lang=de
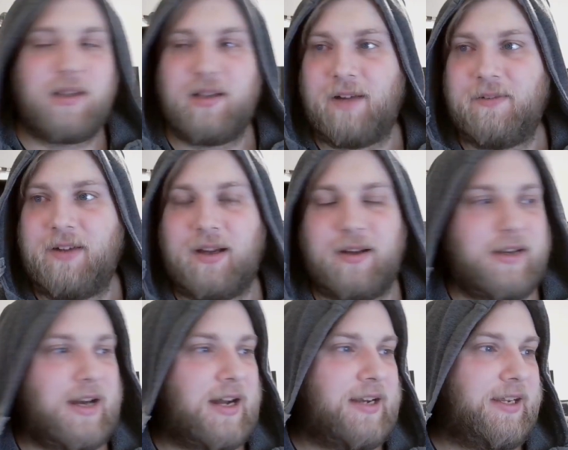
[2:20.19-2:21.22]
Da wäre
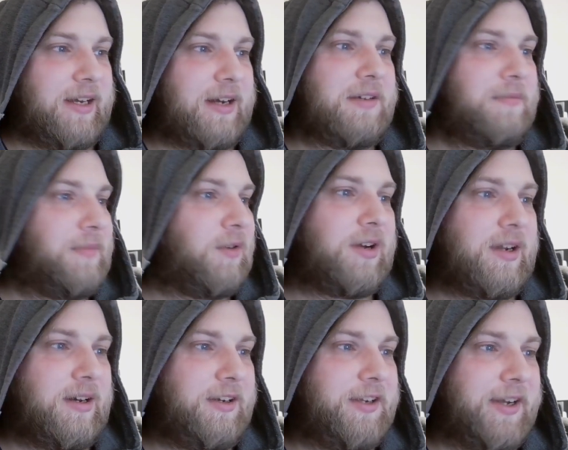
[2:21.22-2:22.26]
Kati Karrenbauer,
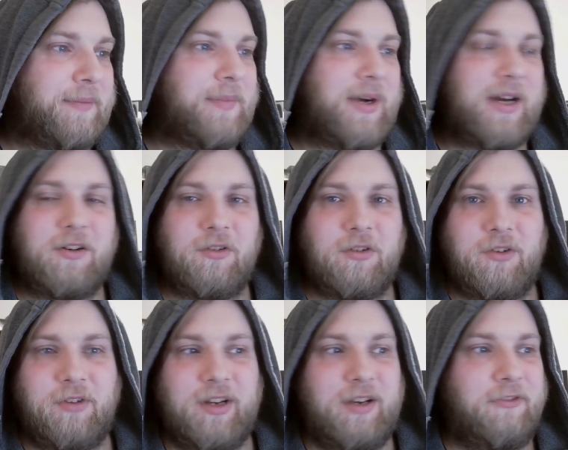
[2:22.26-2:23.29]
Dirk Bach,
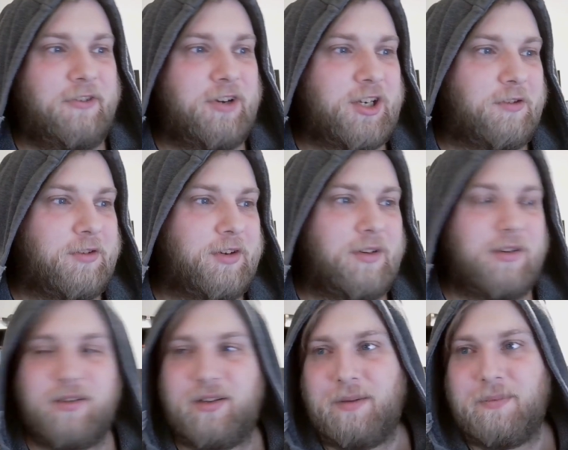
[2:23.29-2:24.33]
Ottfried Fischer und
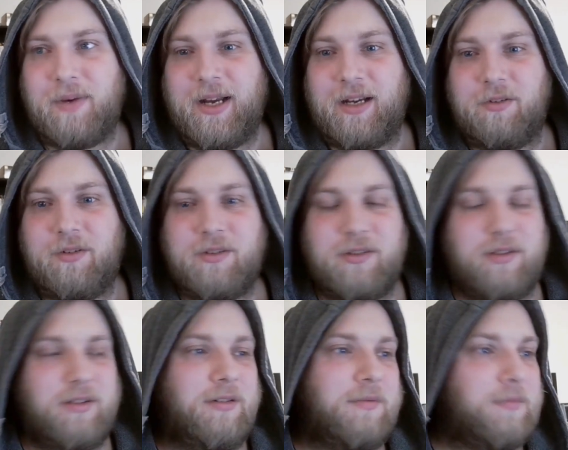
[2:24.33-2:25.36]
die beiden
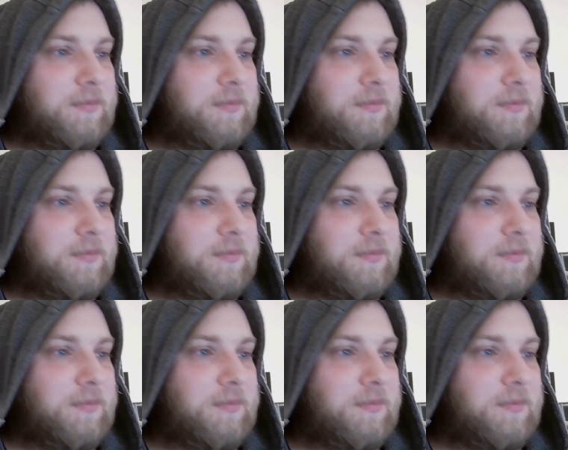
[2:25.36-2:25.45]
äh,